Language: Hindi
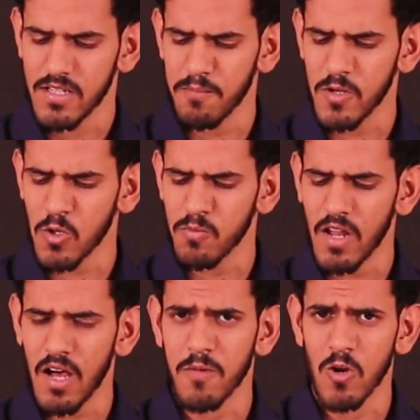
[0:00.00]
जब भी तुम
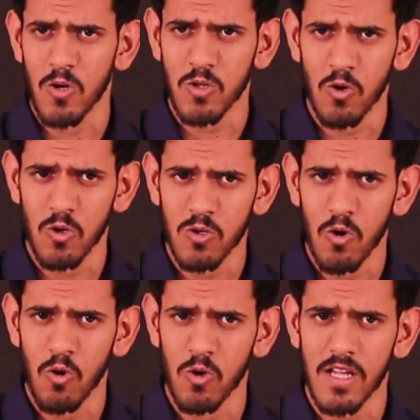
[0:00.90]
ना मिलो तो खुद
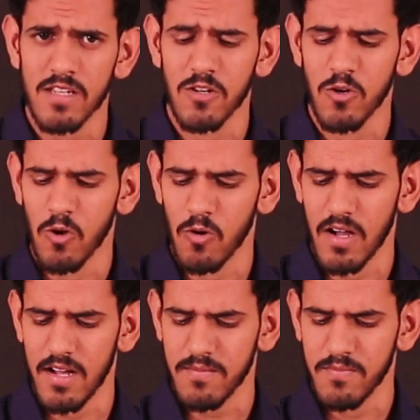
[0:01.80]
को खोता ज़रूर
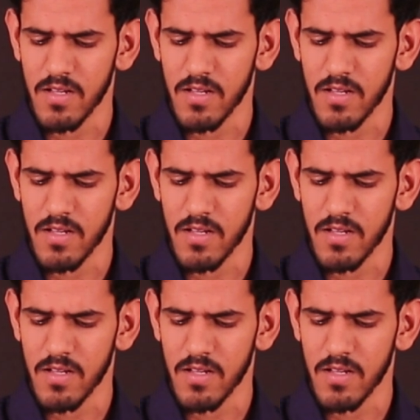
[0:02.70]
होगा